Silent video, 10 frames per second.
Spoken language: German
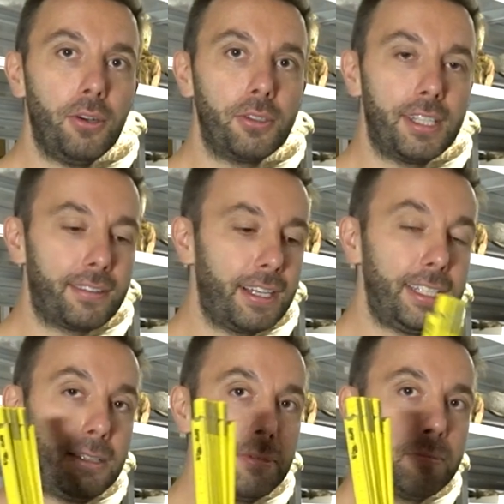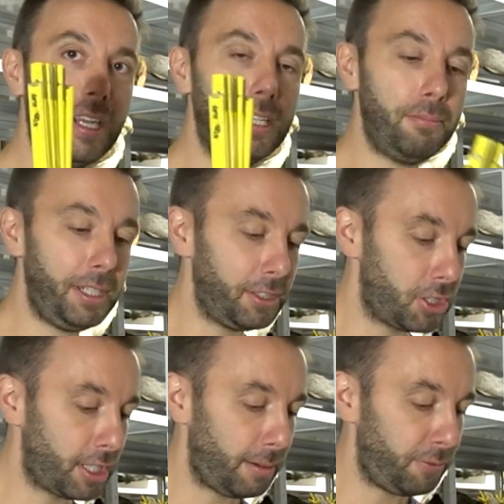Und jetzt kann ich mit meinem
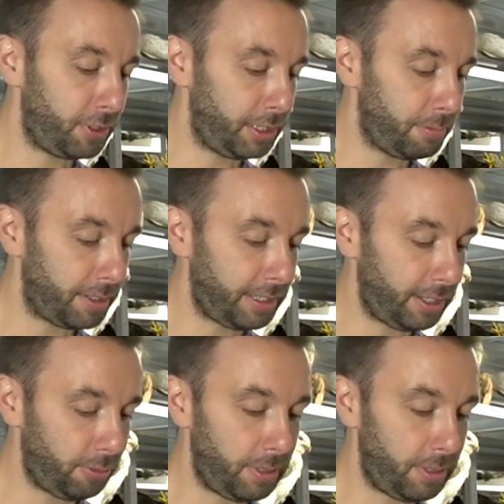Meterstab für dich, Matteo,